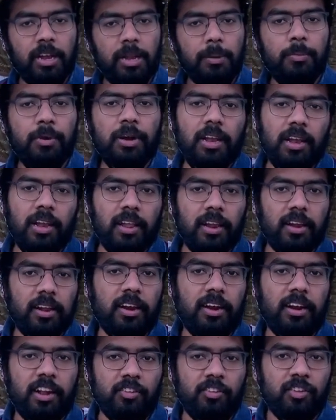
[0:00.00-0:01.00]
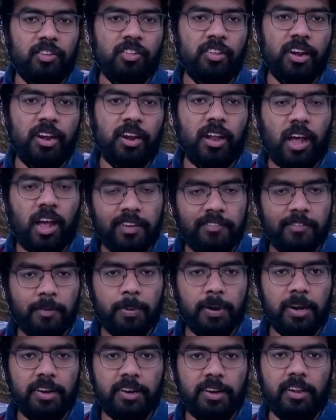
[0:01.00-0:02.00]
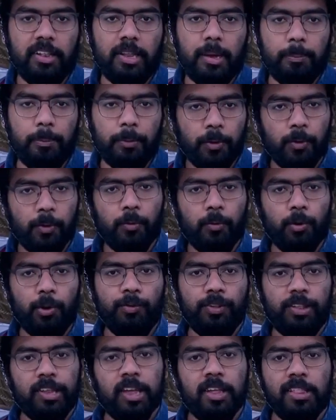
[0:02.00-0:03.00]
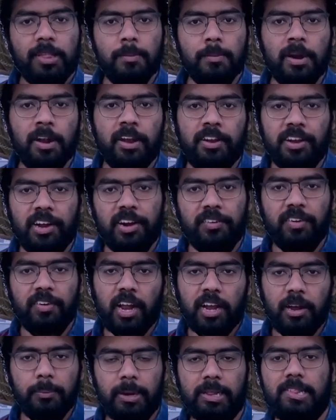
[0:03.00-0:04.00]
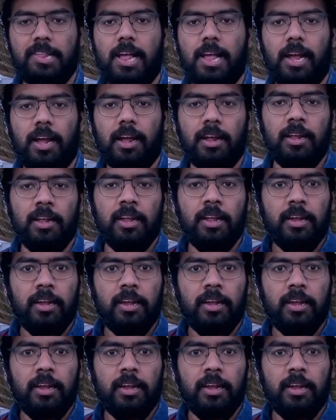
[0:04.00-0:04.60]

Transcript: விளிம்புகளில் இருக்கிற நட்சத்திரங்களை ஆய்வு பண்ணிட்டு இருந்தப்போ ஒரு வித்தியாசமான நிகழ்வை கண்டுபிடிச்சாங்க